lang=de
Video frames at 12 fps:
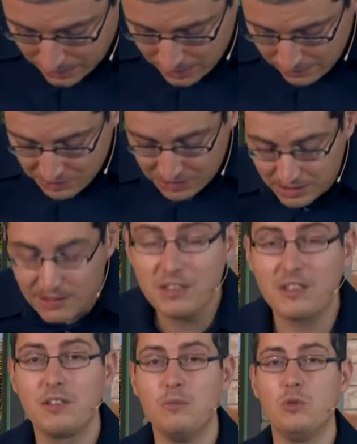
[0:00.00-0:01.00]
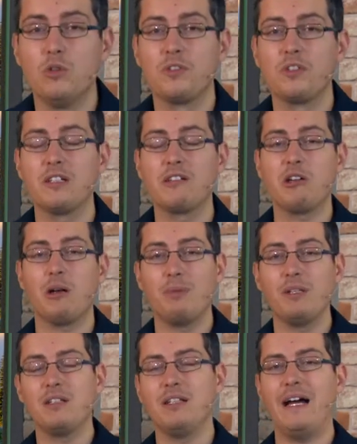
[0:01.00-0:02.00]
Wir sind in 3. Mose
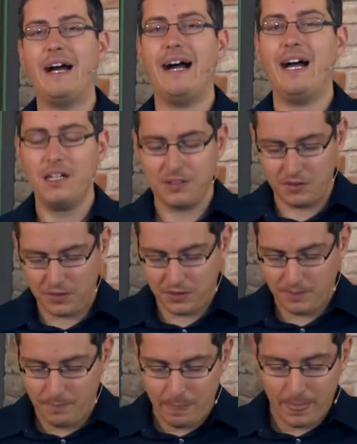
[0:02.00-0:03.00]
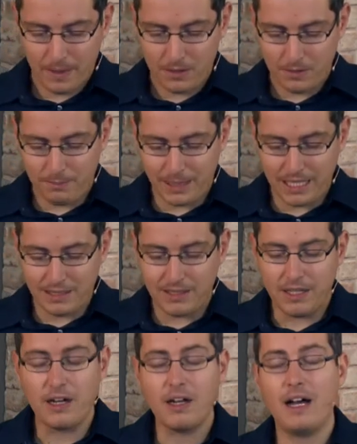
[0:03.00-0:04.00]
Kapitel 8 bei
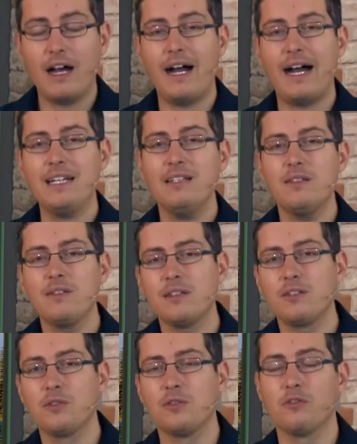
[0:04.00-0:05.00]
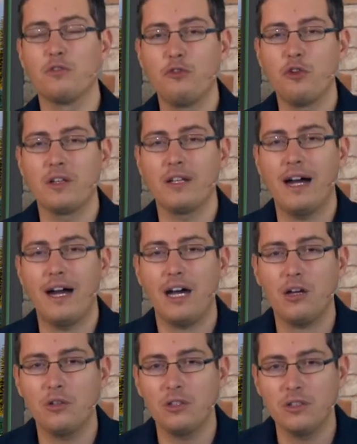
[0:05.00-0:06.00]
der Einsetzung von
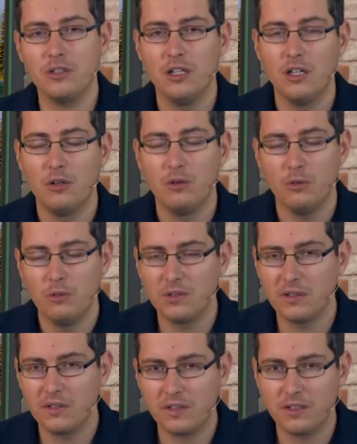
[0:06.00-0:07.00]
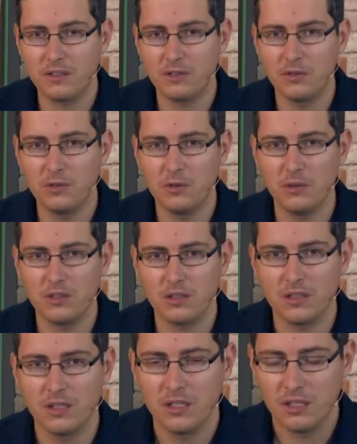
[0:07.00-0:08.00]
Aaron und seinen
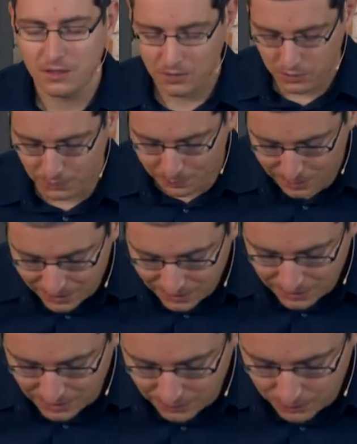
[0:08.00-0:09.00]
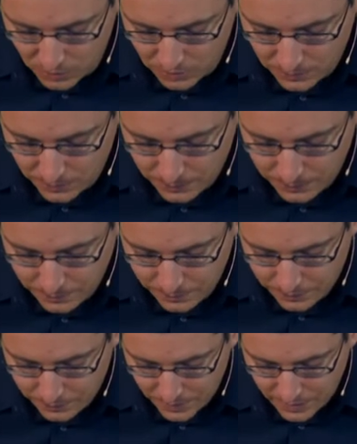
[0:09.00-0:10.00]
Söhnen zum Priesteramt.
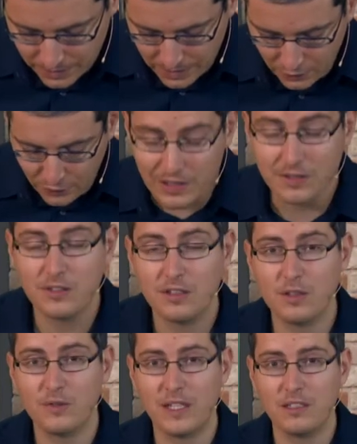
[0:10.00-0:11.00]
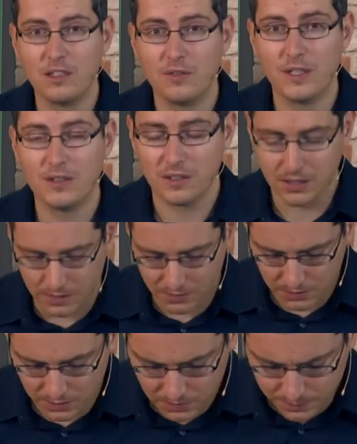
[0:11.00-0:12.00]
In Vers 22
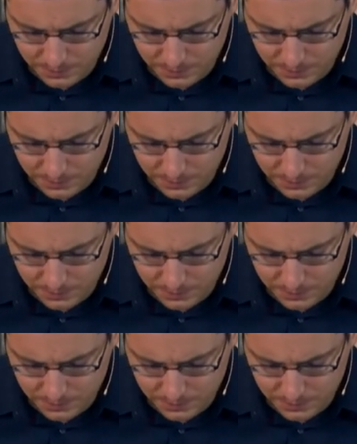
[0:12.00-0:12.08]
heißt es,